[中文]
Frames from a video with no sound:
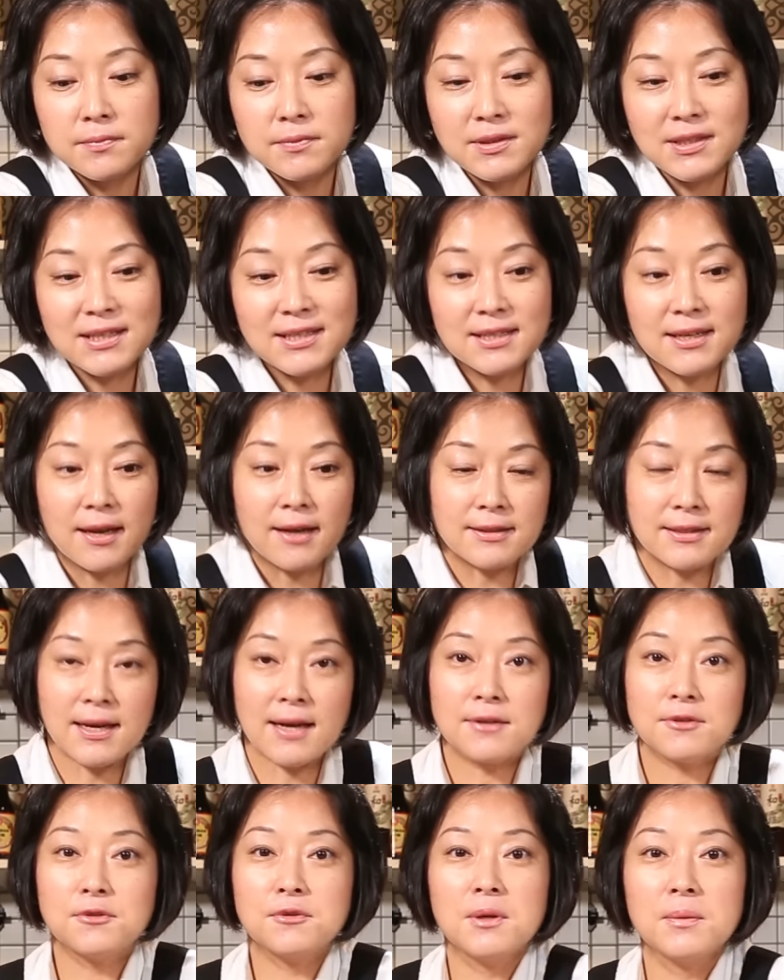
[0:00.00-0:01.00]
接着要加
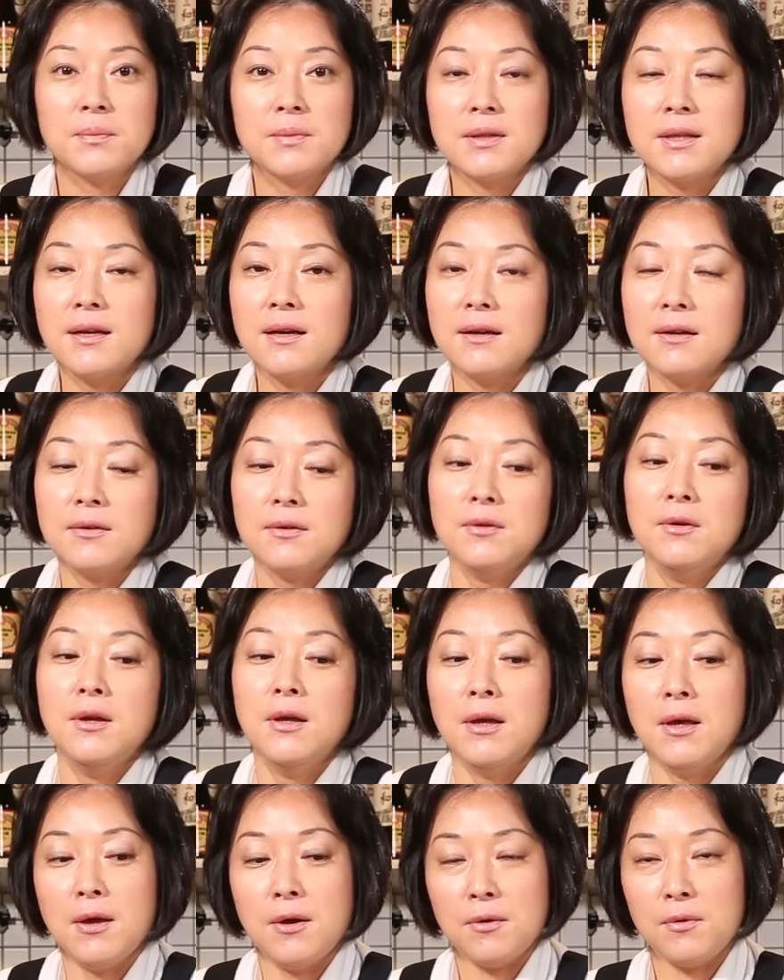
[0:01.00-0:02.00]
入我们的
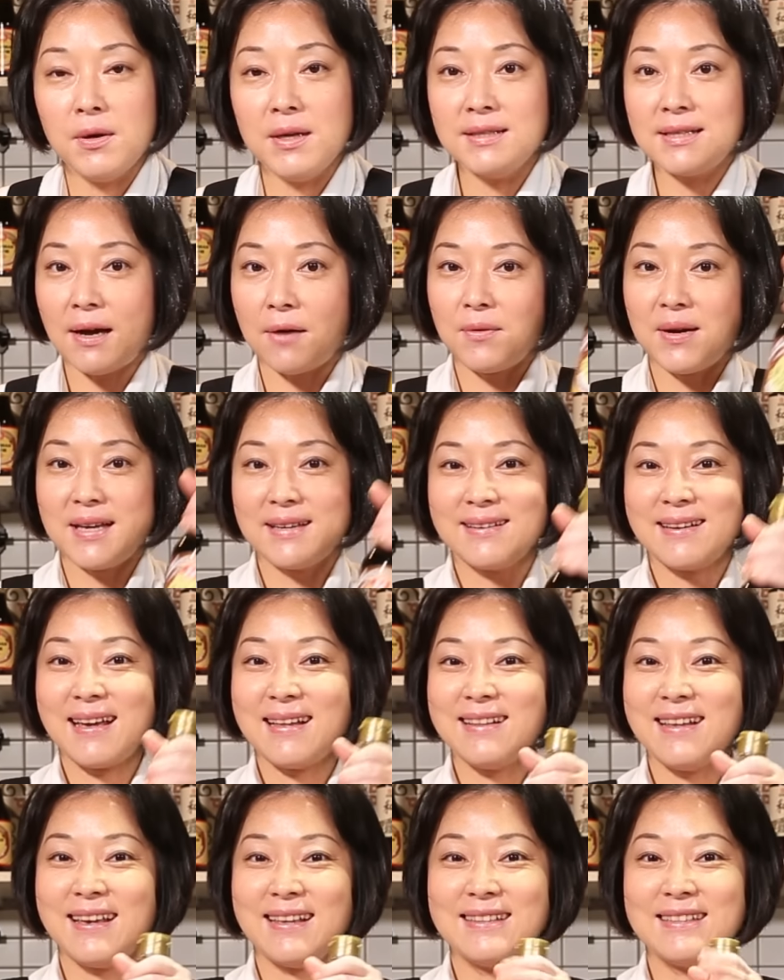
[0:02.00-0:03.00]
龟甲万甘
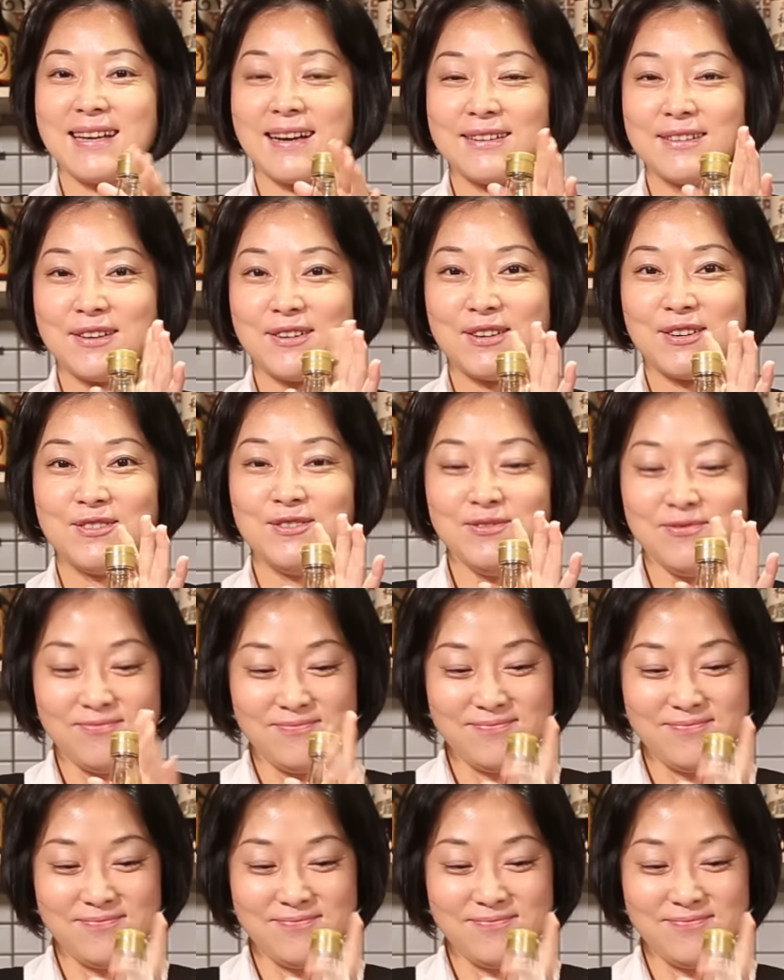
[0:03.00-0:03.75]
甜酱油。